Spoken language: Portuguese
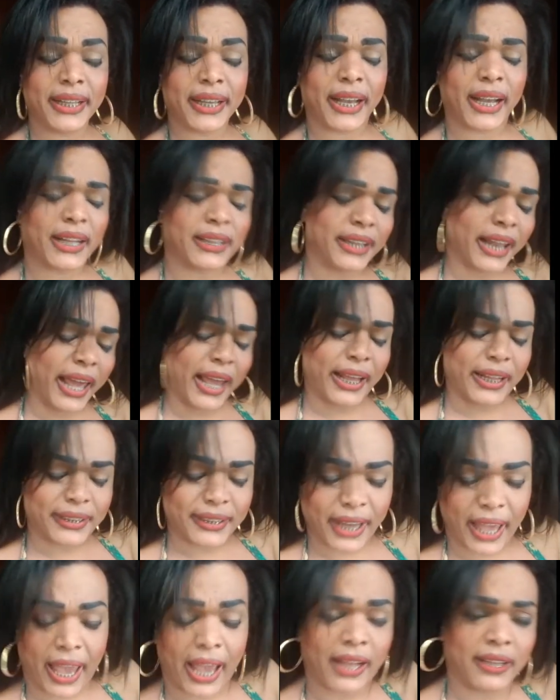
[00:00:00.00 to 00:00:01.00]
Andrei,
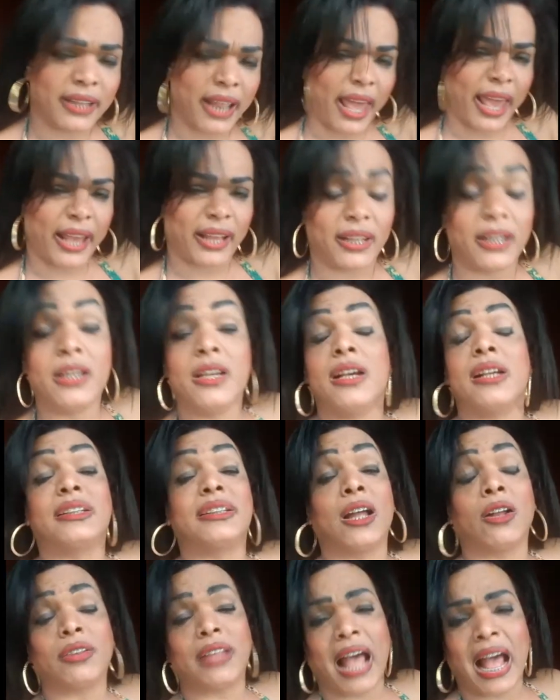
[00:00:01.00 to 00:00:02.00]
Andrei, Andrei.
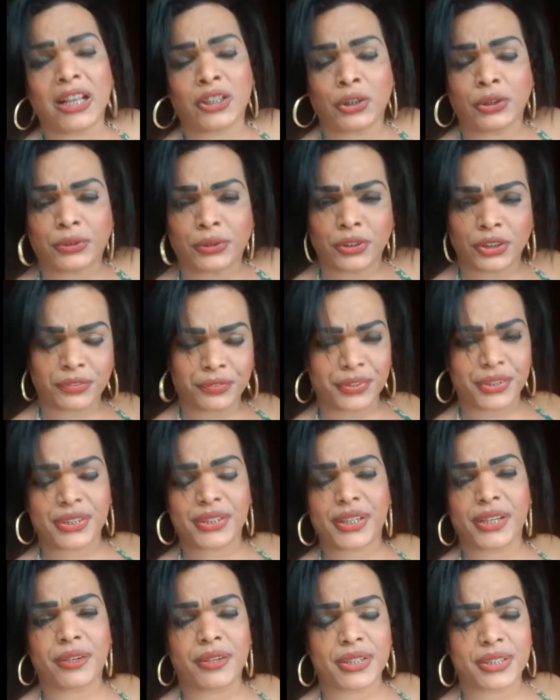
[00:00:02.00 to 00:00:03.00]
Saudade que eu tô de
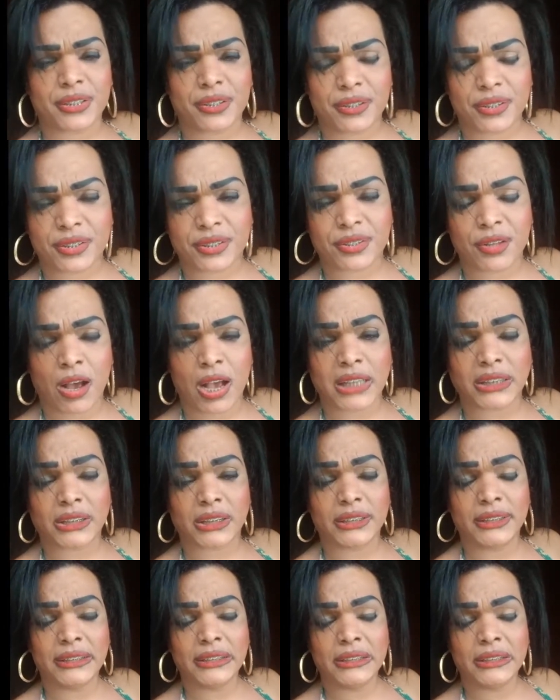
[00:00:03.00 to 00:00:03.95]
você, coisa gostosa.